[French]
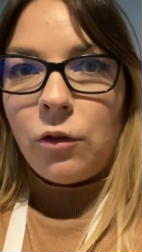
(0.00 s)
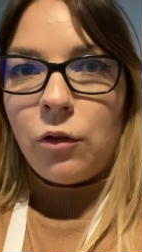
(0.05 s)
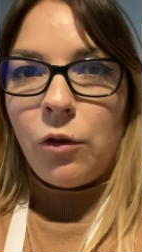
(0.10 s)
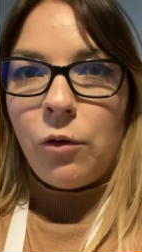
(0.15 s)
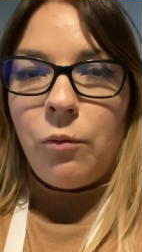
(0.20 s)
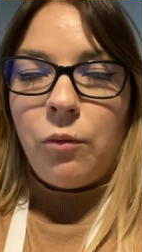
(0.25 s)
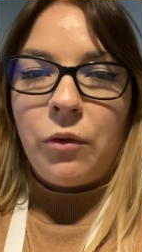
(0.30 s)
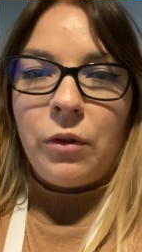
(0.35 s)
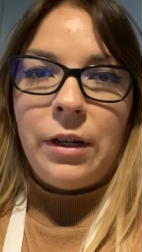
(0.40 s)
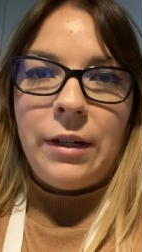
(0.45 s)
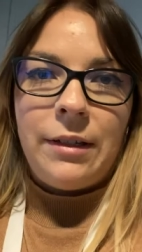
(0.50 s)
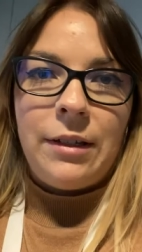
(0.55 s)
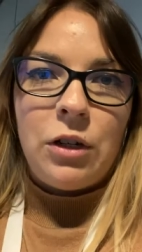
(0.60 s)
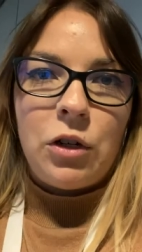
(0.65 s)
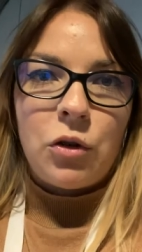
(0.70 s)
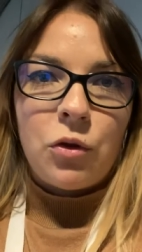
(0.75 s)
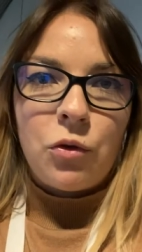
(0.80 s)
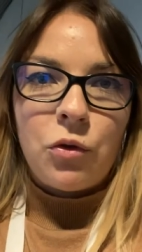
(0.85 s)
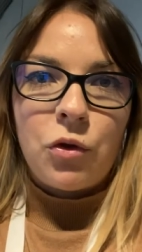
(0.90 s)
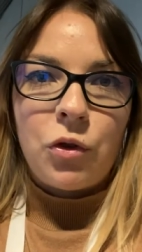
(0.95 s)
que pour les
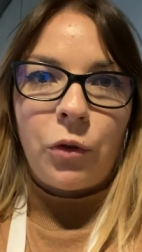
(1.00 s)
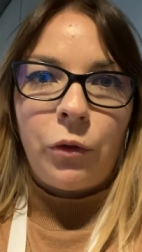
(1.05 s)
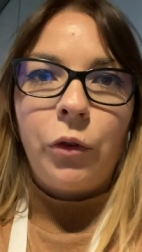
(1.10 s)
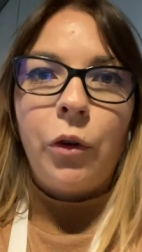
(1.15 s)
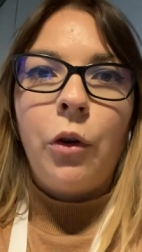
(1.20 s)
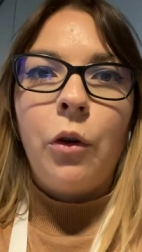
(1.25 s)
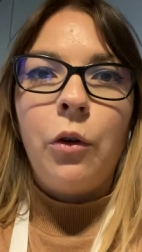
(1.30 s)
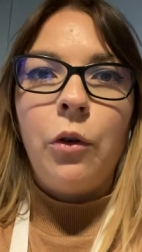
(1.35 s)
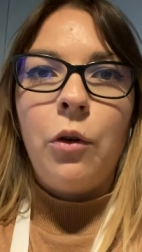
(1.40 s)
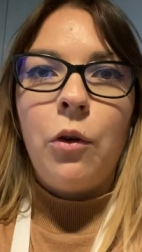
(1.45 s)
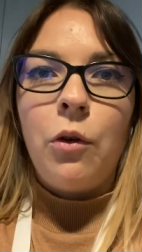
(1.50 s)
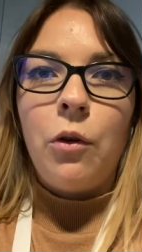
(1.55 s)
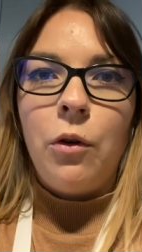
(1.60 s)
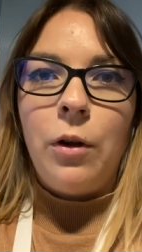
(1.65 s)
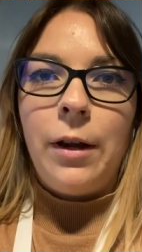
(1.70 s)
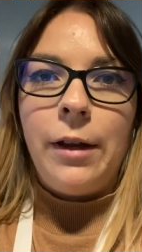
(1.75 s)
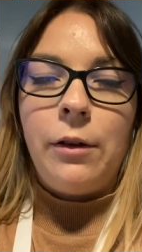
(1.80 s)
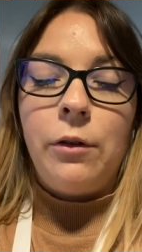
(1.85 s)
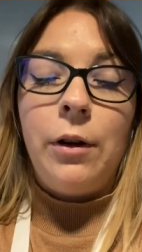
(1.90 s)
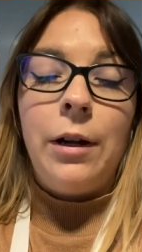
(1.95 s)
échanges entre
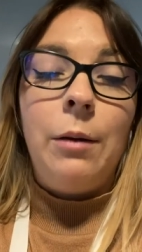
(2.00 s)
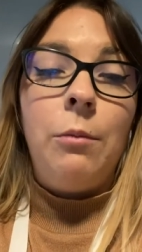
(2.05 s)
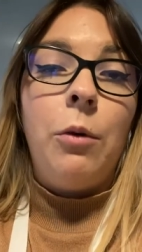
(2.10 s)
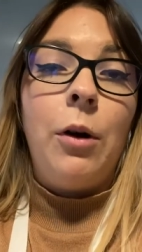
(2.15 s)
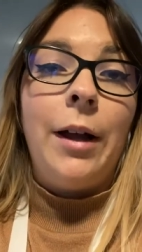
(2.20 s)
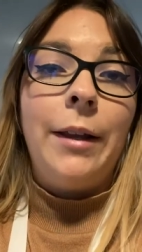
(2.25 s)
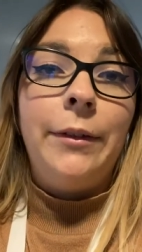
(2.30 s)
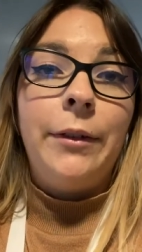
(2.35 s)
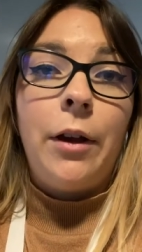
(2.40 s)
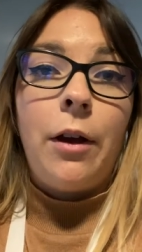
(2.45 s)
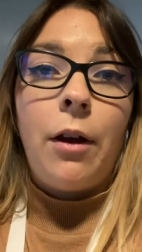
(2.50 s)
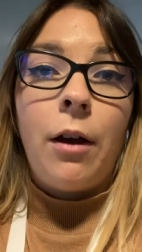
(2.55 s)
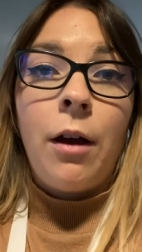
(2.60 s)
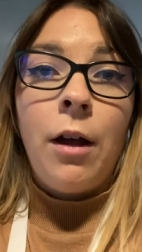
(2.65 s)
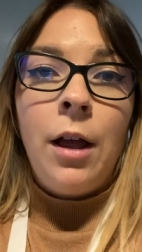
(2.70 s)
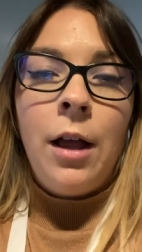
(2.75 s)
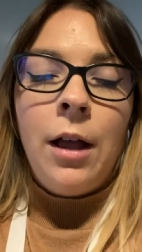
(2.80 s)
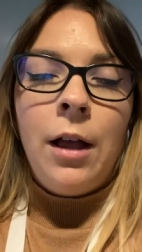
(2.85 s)
les collaborateurs,